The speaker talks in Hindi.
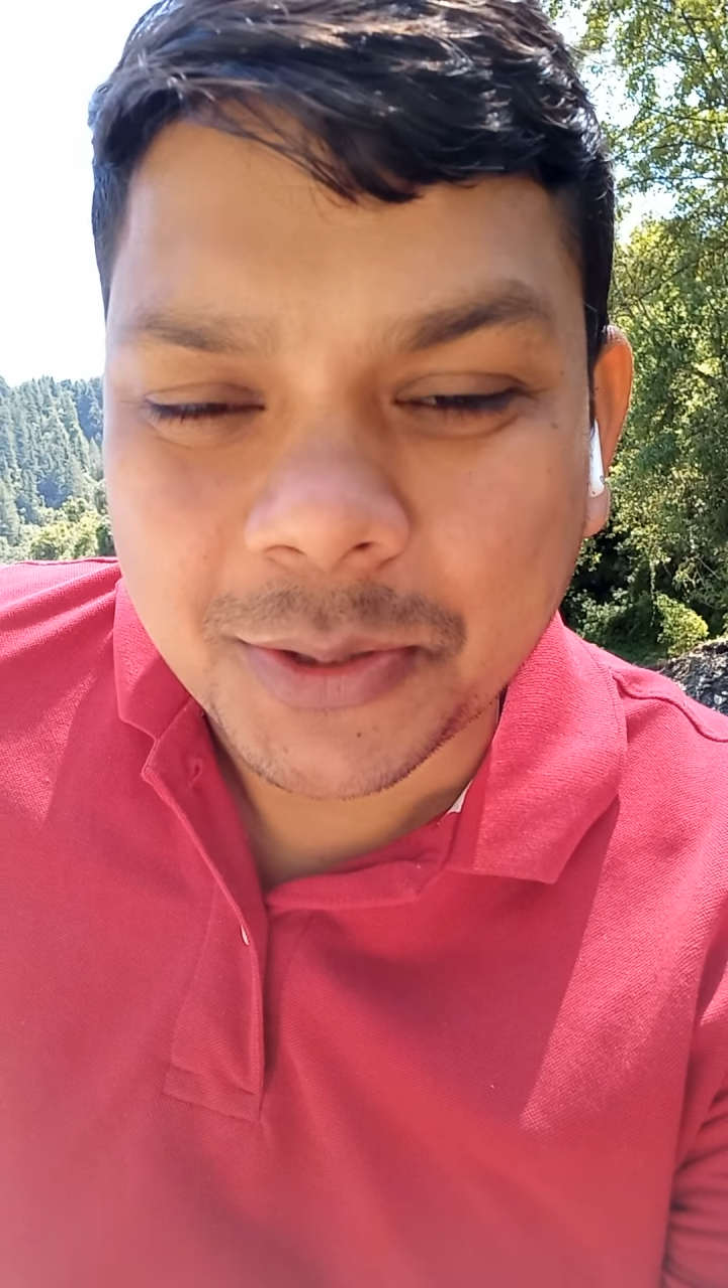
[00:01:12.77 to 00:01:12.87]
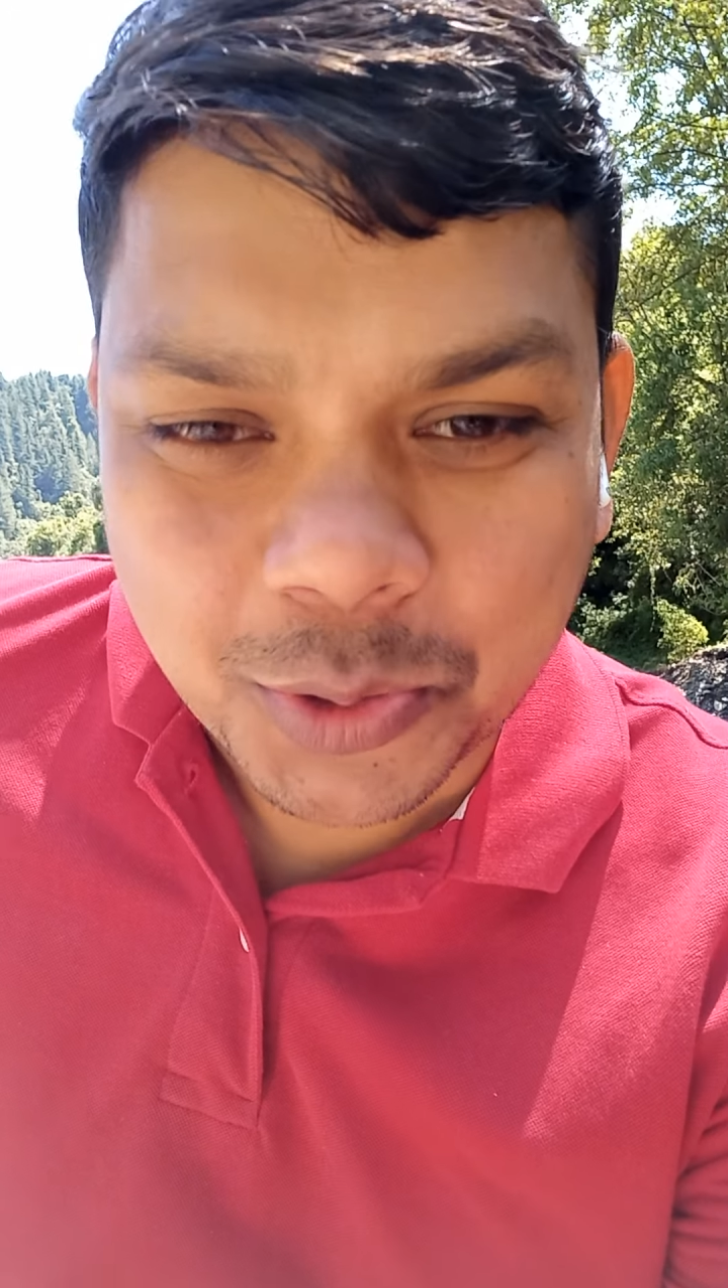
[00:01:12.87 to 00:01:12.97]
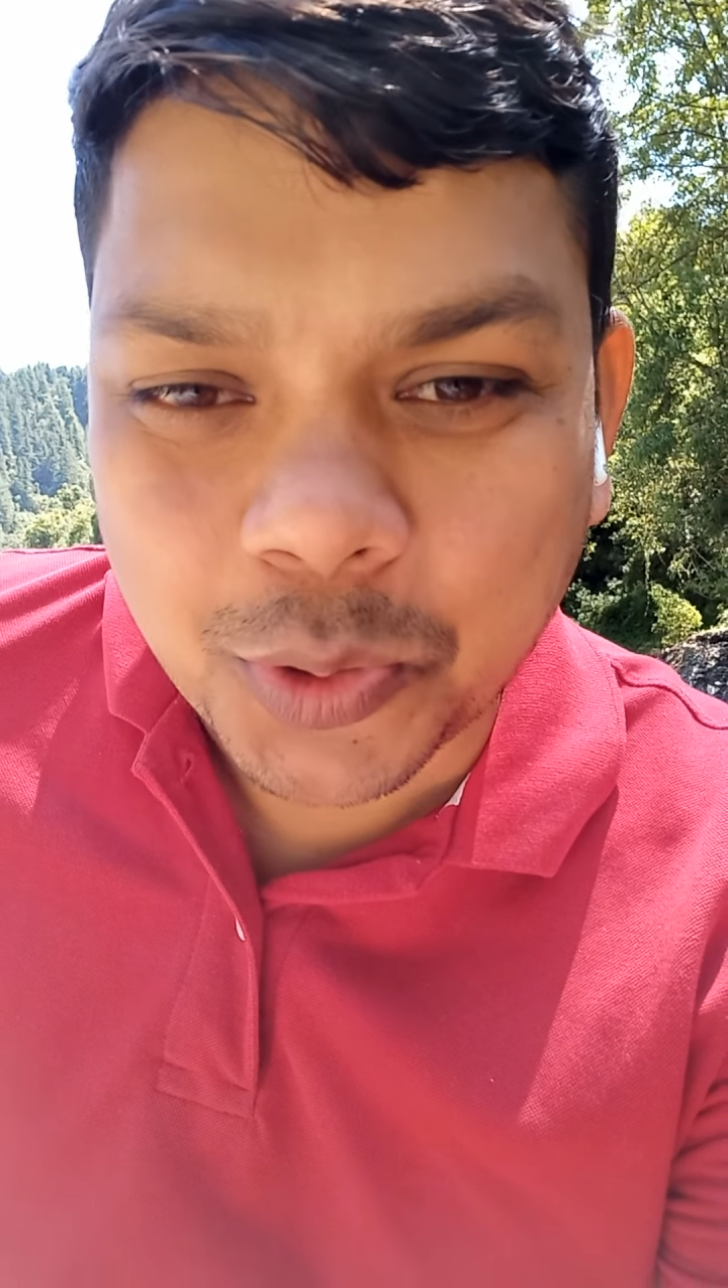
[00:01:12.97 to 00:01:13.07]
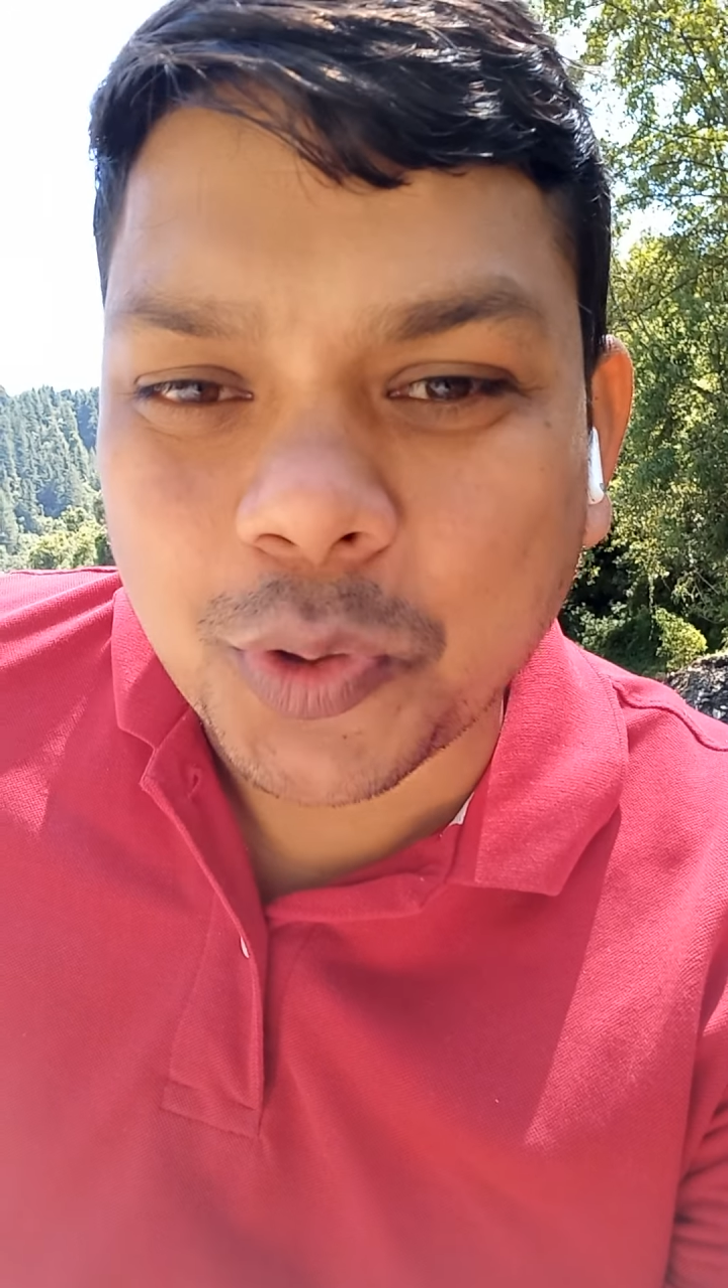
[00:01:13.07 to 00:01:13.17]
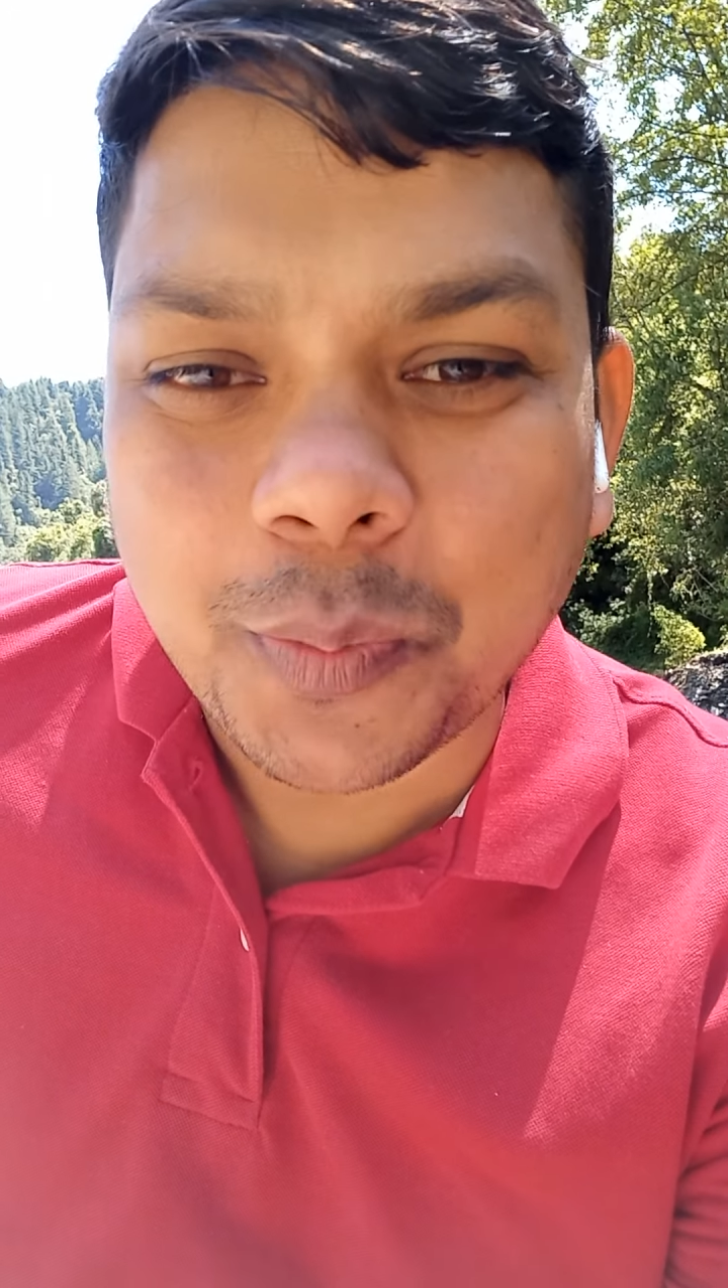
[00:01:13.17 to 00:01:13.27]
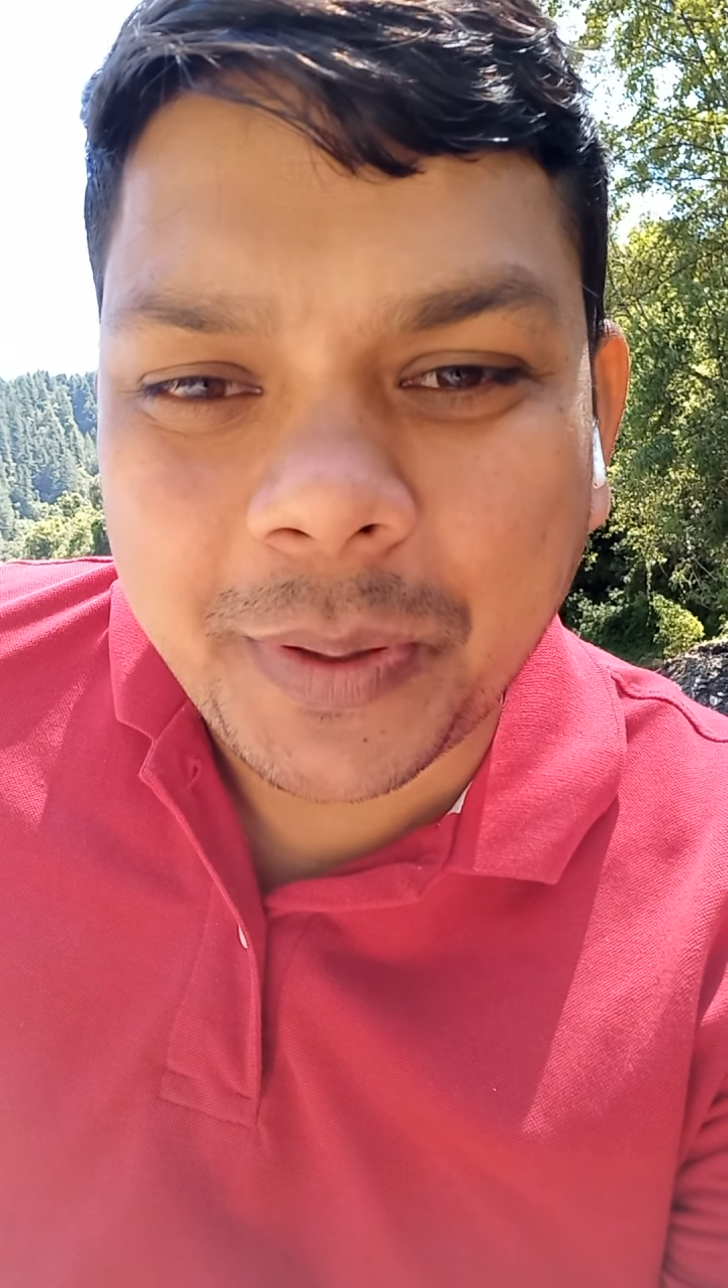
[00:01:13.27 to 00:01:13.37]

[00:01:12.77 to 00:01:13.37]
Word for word: दो ग्रुप